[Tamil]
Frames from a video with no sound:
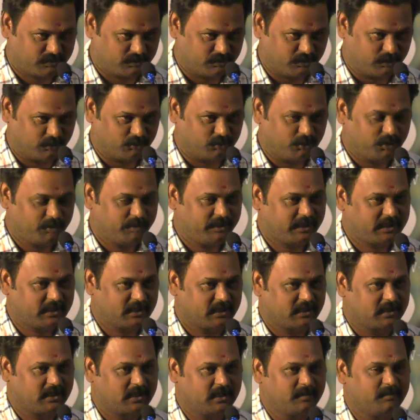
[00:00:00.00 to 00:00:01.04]
ஒரு குறிப்பிட்ட
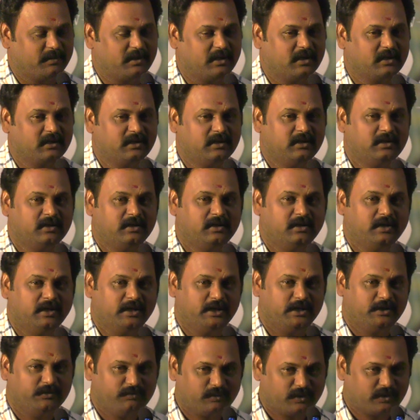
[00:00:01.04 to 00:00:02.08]
காலமாக
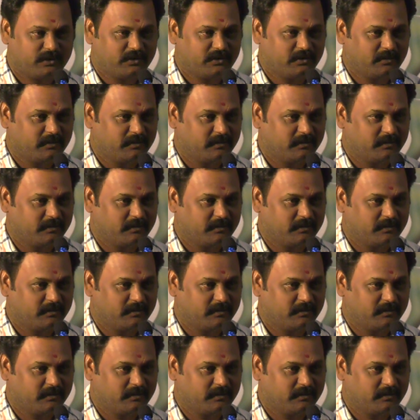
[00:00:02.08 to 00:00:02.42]
இவ்வளோ